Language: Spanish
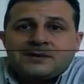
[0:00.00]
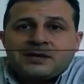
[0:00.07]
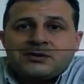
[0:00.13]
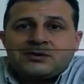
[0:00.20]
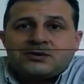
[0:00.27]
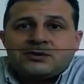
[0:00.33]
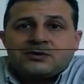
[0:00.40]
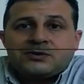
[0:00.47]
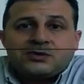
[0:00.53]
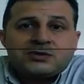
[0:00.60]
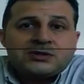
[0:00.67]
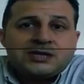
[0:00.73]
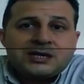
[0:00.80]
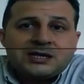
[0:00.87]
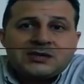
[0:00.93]
pero
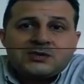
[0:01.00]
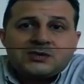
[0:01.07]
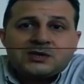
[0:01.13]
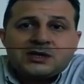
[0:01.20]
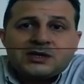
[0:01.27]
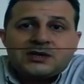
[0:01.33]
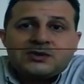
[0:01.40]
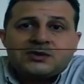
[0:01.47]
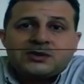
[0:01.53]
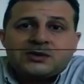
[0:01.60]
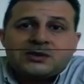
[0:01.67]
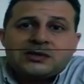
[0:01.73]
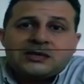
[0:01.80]
nos ha ayudado eh,